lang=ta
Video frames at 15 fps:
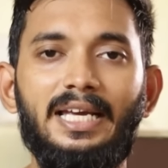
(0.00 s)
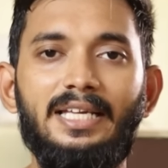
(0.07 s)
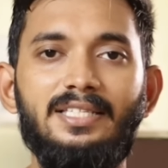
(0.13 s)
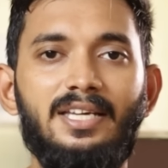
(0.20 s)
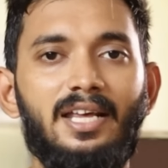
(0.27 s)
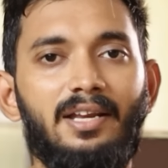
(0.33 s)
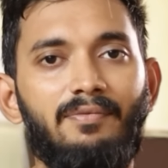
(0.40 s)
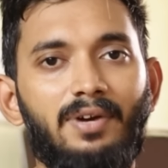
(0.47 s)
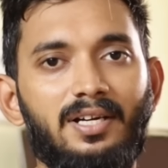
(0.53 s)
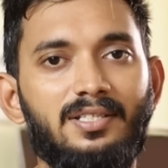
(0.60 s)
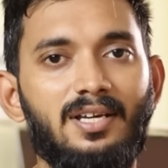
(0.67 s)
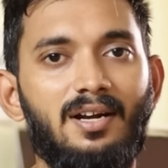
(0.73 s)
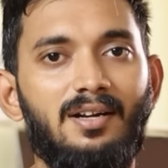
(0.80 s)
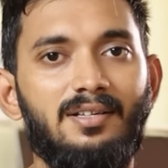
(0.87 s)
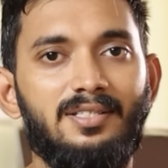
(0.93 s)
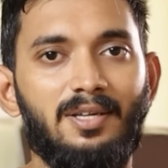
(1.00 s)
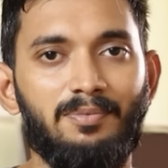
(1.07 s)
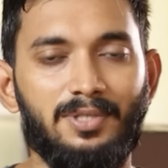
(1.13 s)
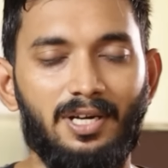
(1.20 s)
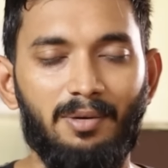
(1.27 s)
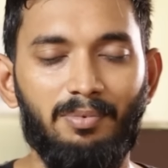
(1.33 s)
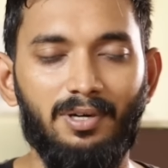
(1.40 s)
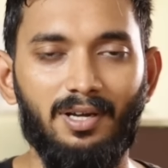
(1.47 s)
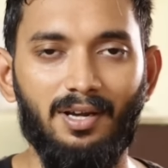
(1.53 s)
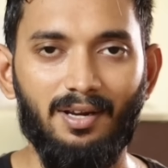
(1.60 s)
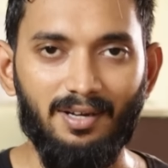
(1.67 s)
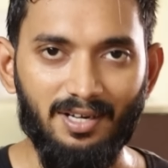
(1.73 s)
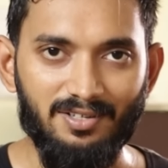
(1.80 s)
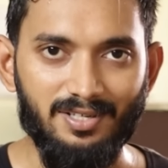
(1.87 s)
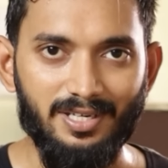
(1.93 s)
இன்ஜினியரிங் ஃபேக்ஸ் சேனலுக்கு சப்ஸ்கிரைப்
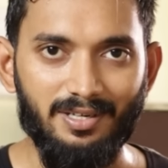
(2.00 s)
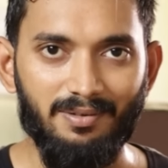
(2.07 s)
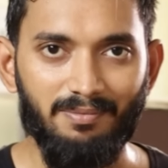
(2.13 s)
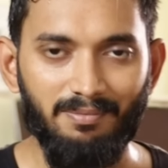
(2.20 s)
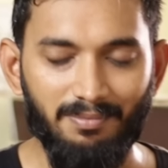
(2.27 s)
பண்ணுங்கள் நன்றி